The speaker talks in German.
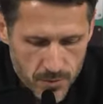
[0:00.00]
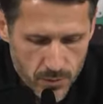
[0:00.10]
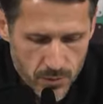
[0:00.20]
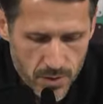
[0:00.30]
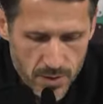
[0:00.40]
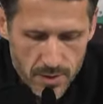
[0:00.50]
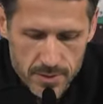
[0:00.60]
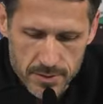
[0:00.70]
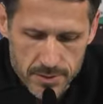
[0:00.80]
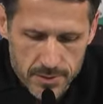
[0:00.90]
wo wir
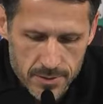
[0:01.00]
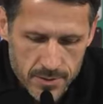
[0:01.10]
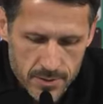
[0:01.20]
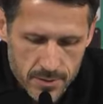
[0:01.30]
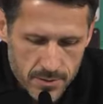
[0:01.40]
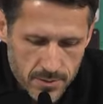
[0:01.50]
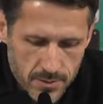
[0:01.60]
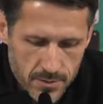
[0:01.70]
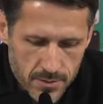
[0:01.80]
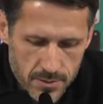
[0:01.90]
ja äh,
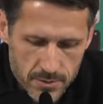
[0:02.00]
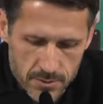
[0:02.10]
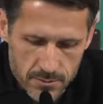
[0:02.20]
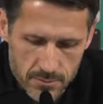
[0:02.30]
eine,